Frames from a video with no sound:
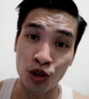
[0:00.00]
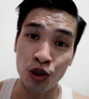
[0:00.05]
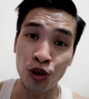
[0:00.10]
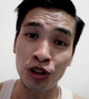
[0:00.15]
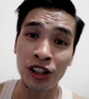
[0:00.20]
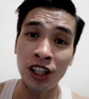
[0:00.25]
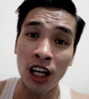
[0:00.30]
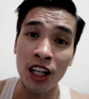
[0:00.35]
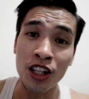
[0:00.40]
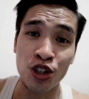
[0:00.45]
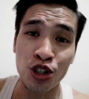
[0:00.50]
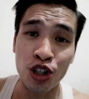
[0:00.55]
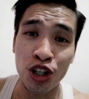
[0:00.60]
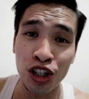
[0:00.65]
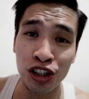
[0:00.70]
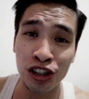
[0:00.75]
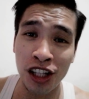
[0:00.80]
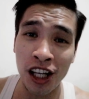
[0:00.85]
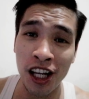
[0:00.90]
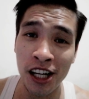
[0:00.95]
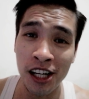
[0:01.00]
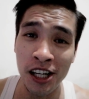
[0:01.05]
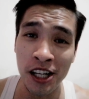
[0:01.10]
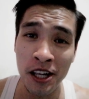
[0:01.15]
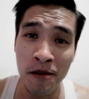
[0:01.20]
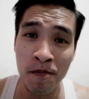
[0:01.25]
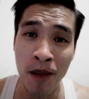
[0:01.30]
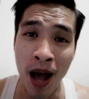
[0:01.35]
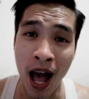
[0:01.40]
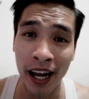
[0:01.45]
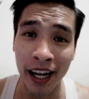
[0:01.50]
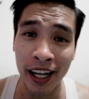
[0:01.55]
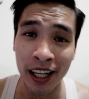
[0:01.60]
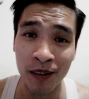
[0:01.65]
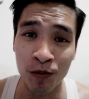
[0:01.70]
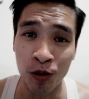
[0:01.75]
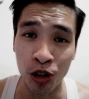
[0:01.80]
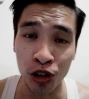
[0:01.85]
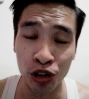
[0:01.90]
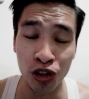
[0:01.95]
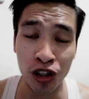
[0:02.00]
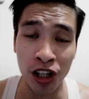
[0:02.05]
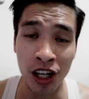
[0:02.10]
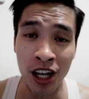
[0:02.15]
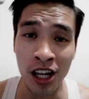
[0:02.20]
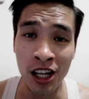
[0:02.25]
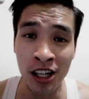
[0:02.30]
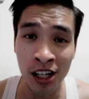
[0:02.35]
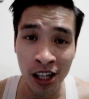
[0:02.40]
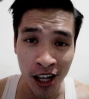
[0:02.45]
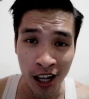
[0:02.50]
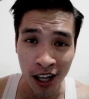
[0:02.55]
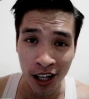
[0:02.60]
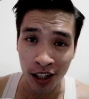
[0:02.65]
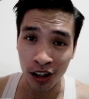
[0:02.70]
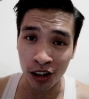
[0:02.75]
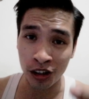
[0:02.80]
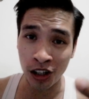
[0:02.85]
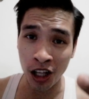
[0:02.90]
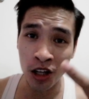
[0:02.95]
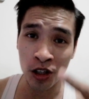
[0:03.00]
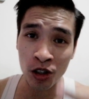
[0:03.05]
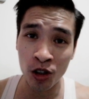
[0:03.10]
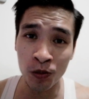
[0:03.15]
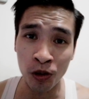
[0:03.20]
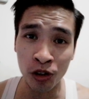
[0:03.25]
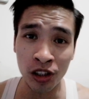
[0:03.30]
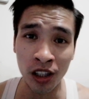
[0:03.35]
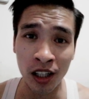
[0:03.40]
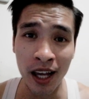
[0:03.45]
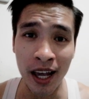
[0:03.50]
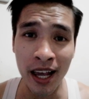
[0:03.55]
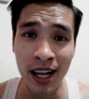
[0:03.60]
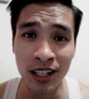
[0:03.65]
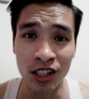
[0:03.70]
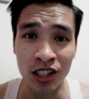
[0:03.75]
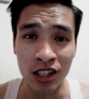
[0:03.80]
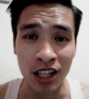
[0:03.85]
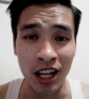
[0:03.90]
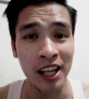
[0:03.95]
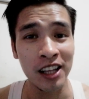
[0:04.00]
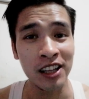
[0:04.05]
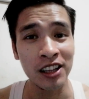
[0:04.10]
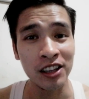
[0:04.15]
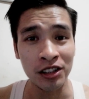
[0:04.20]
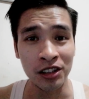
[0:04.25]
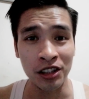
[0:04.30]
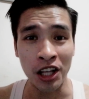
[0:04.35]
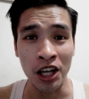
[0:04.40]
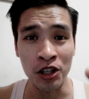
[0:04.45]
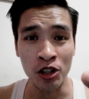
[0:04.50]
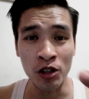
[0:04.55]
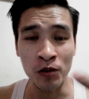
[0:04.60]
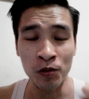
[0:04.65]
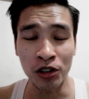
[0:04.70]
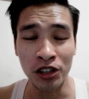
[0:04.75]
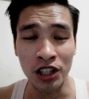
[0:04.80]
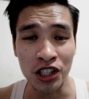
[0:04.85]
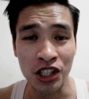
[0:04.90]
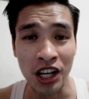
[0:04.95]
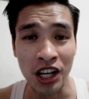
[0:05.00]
So that's our daily bucket for today. Thank you for the likes and thank you for the